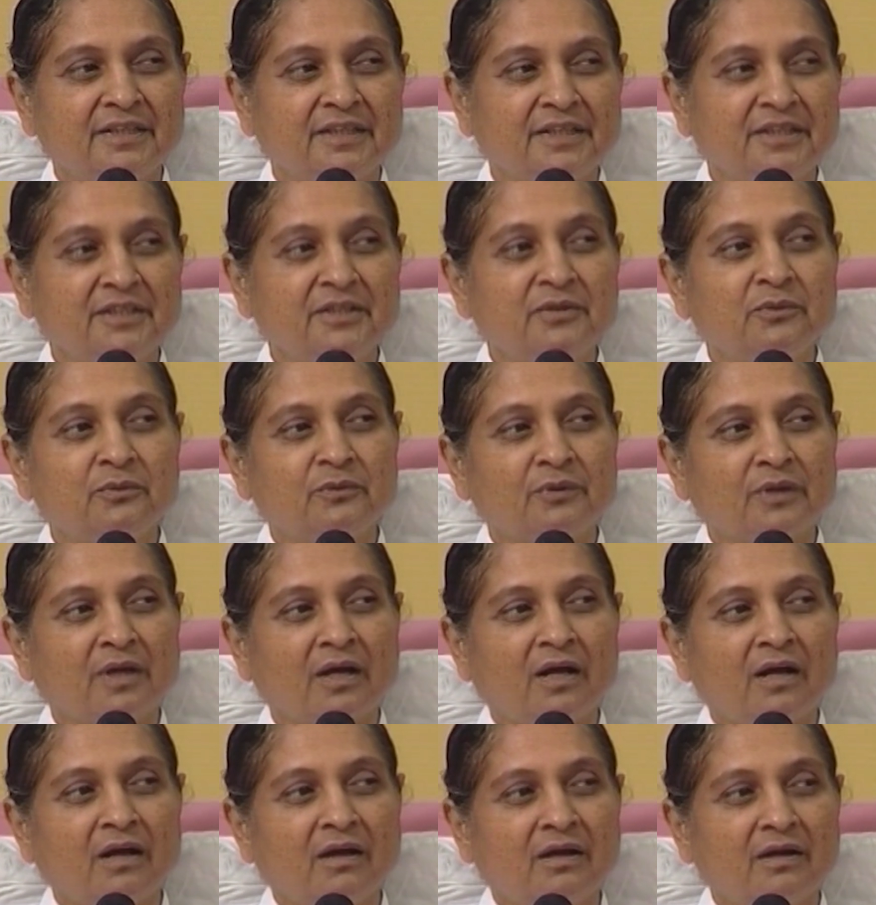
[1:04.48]
नहीं हो
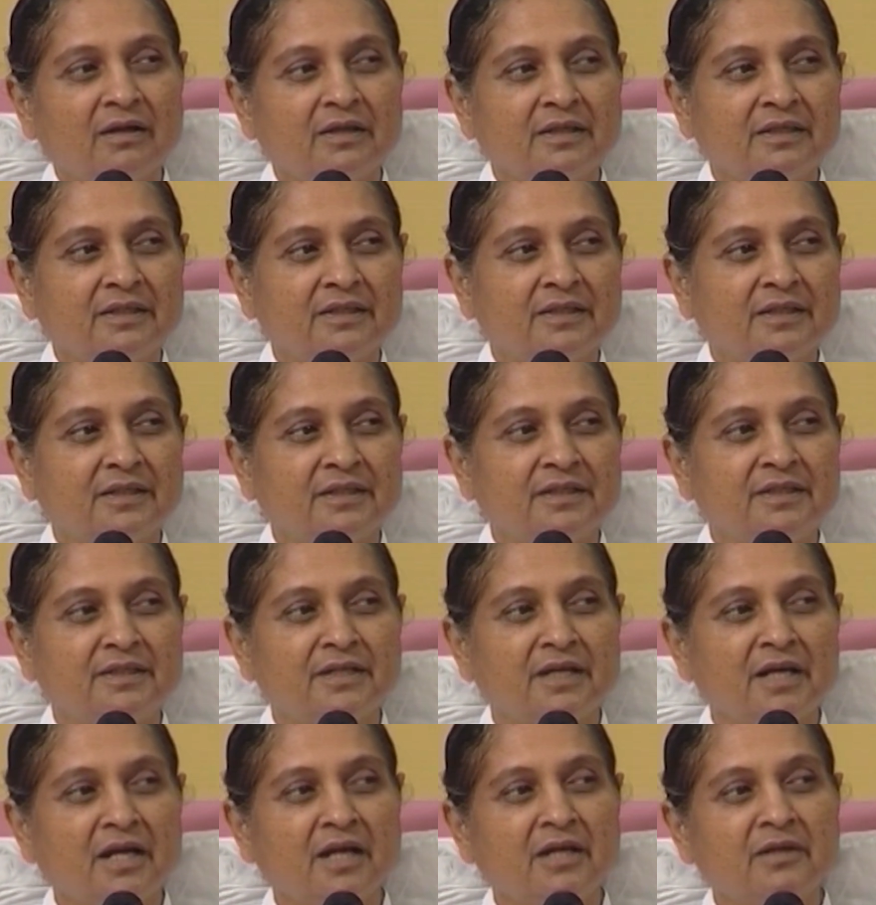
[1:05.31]
रहा है
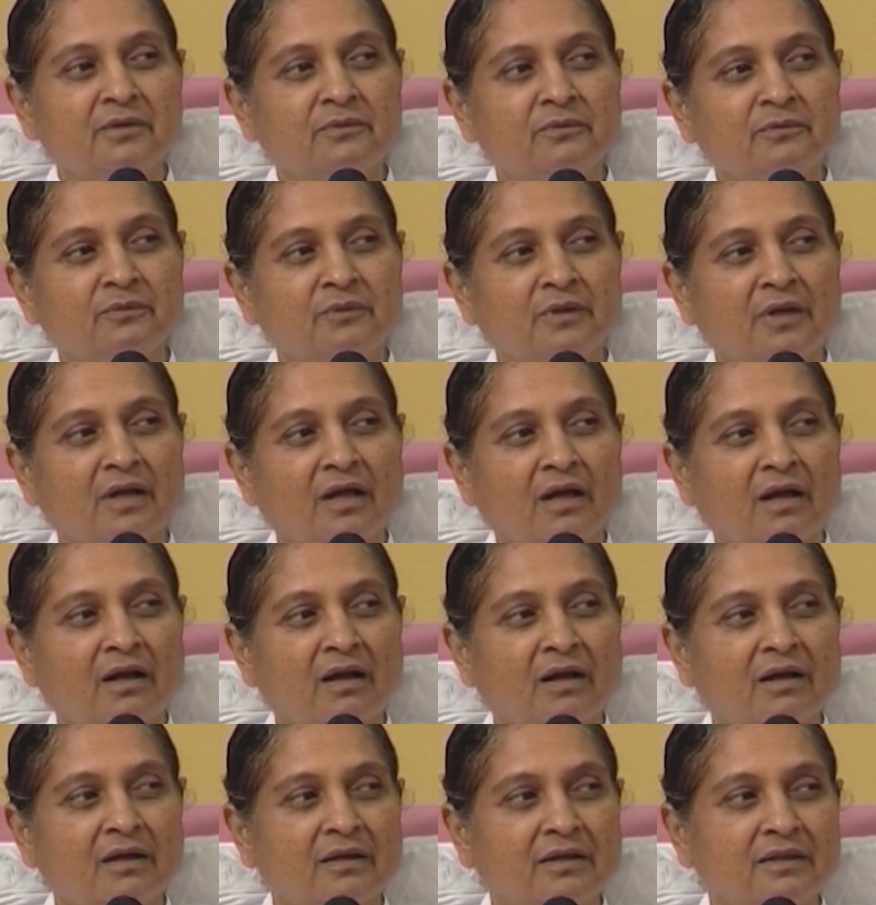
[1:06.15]
अन्याय हो
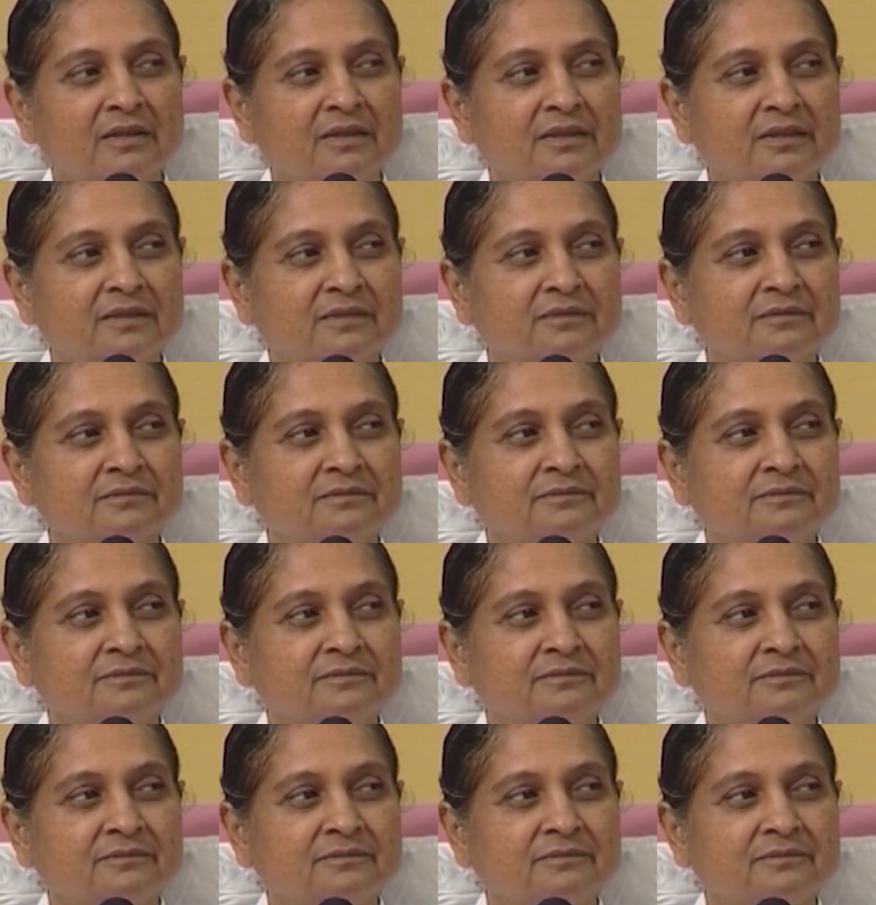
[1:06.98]
रहा है